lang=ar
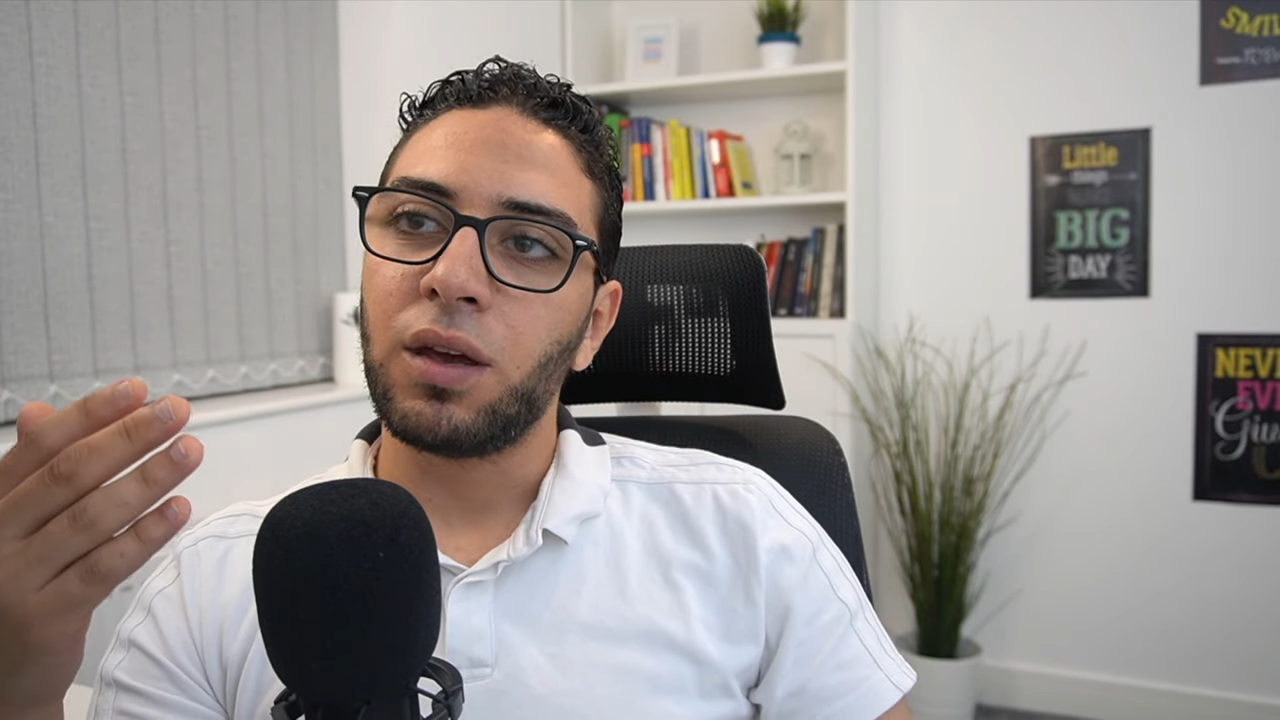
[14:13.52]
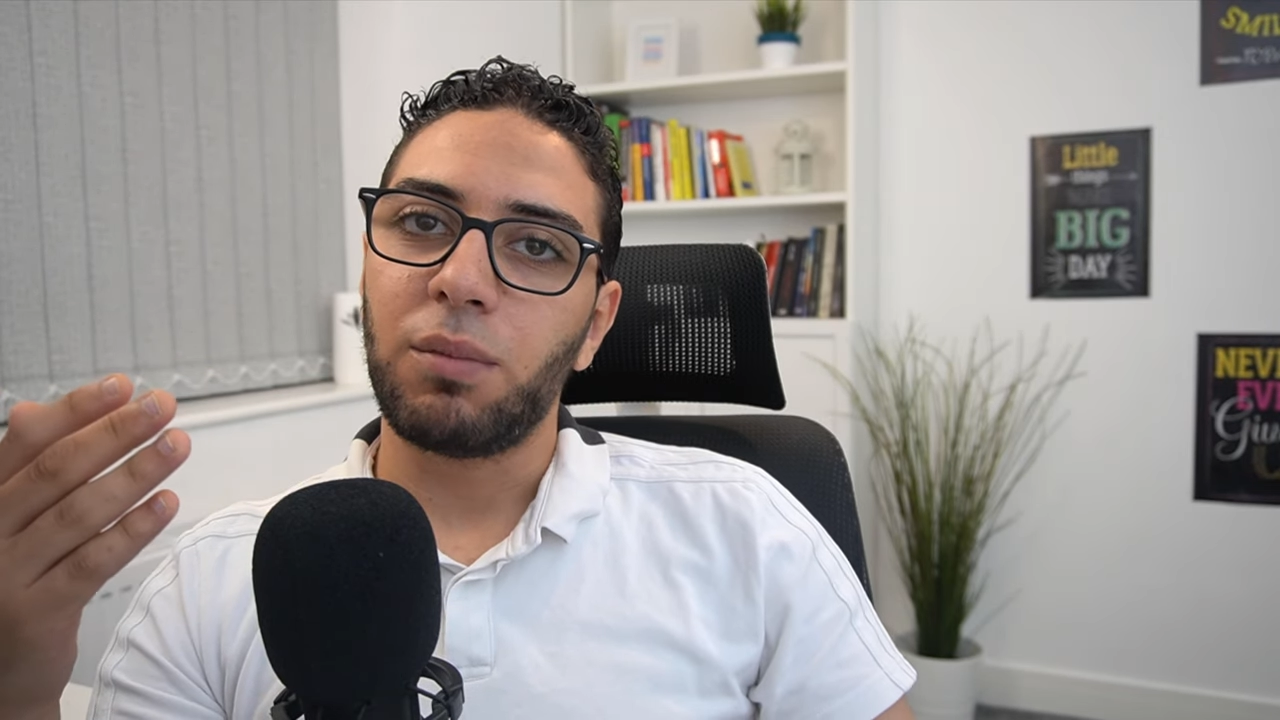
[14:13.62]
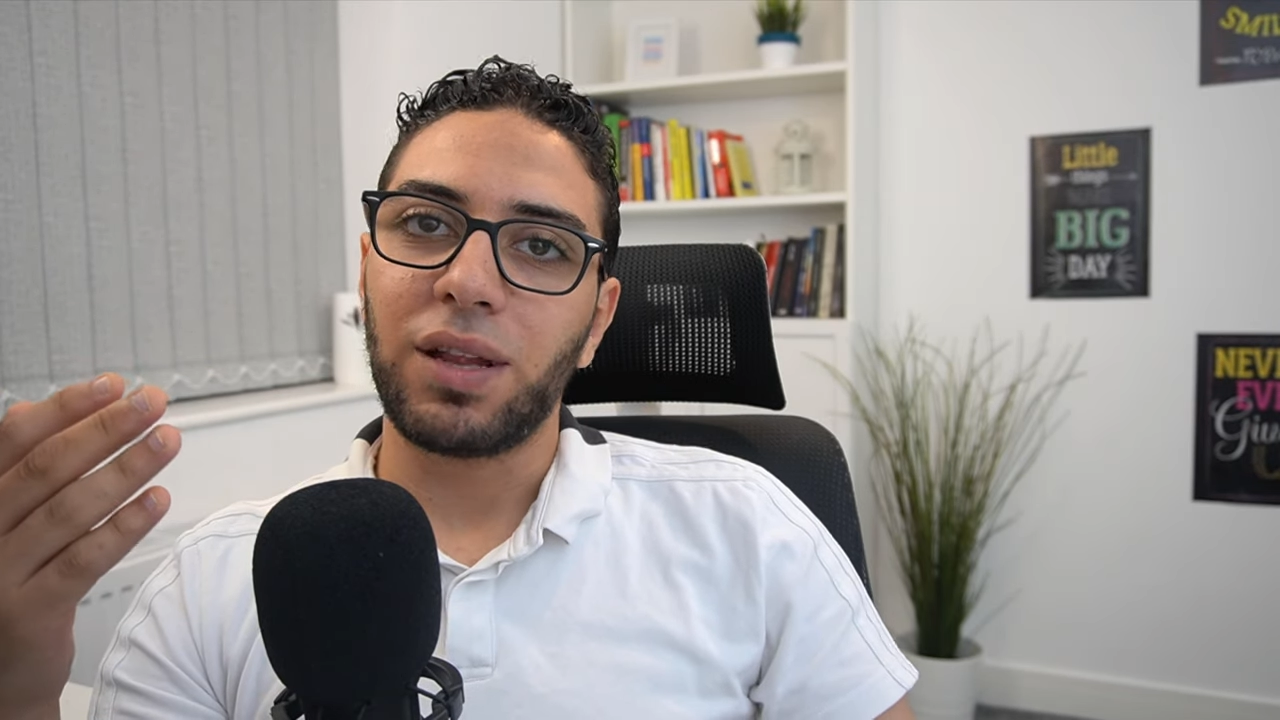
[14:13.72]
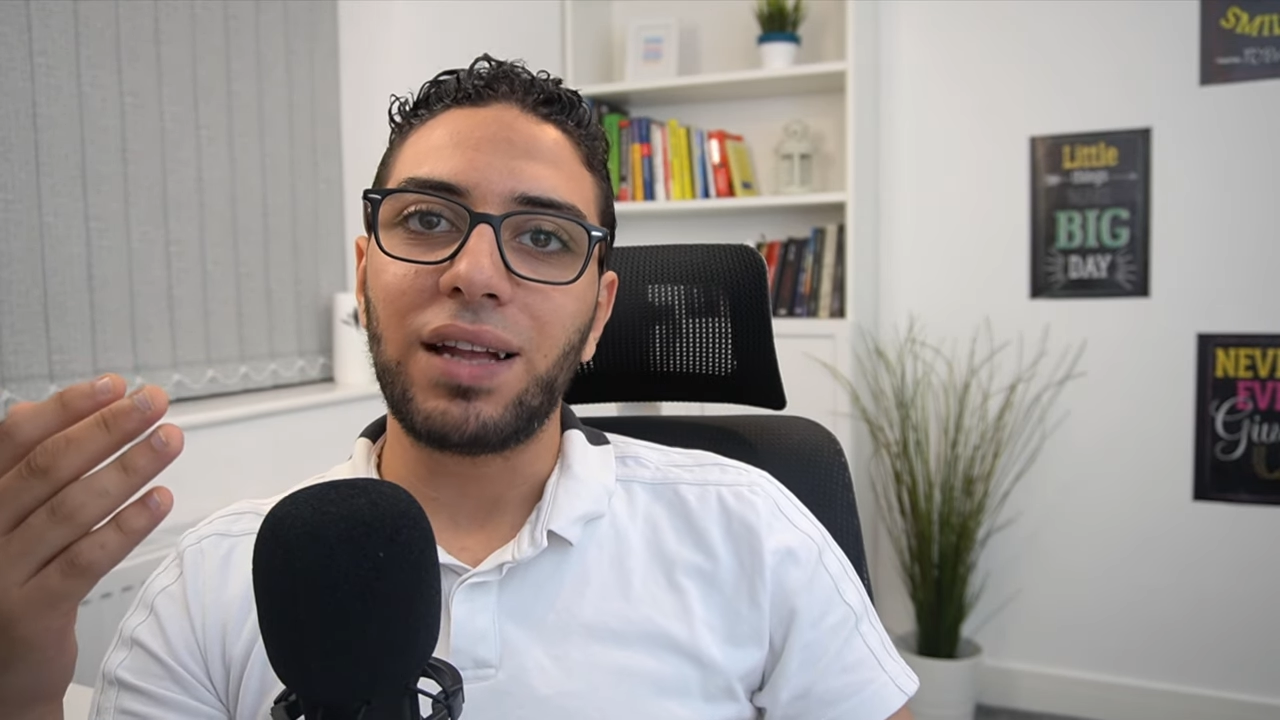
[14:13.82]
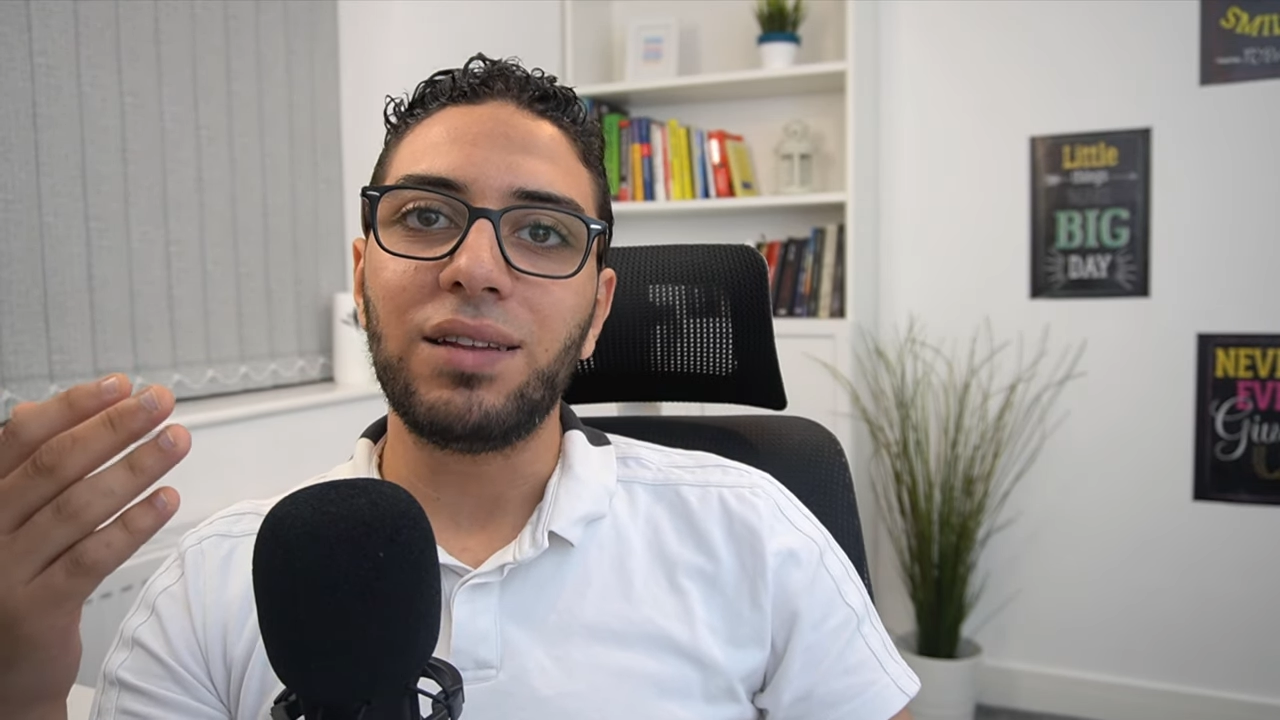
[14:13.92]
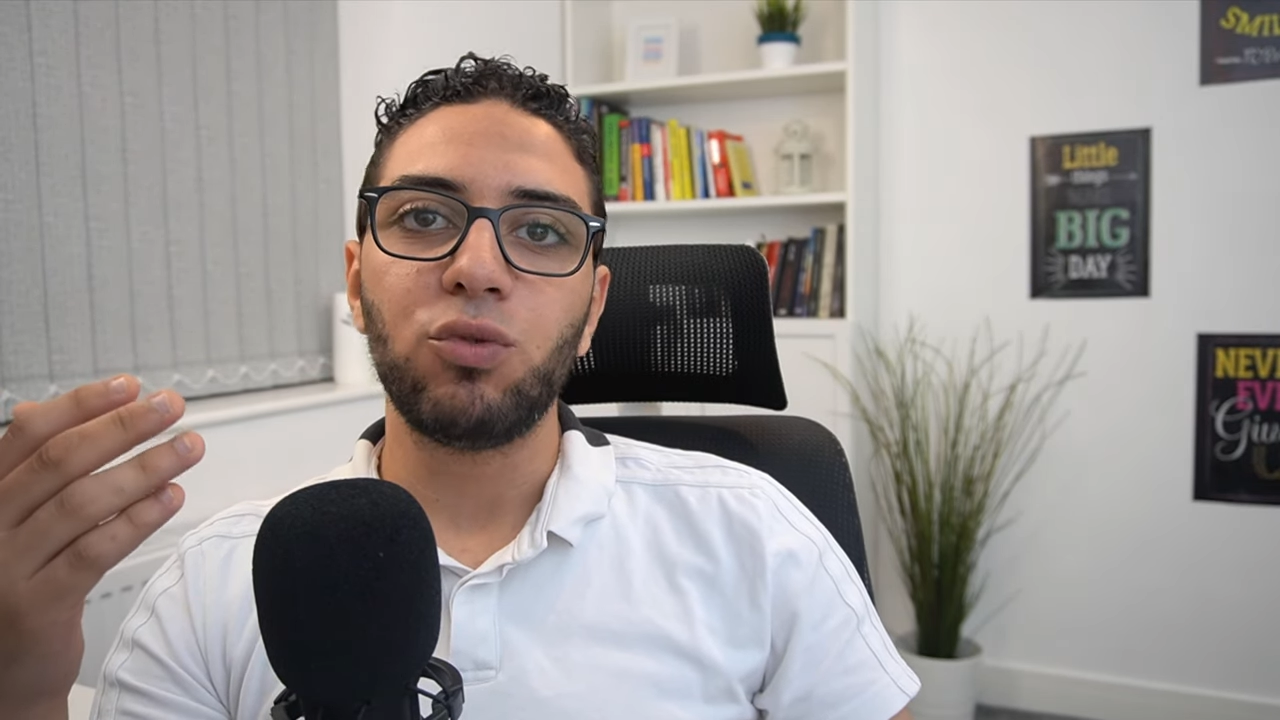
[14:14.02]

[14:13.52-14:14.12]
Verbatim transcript: ما انا عندي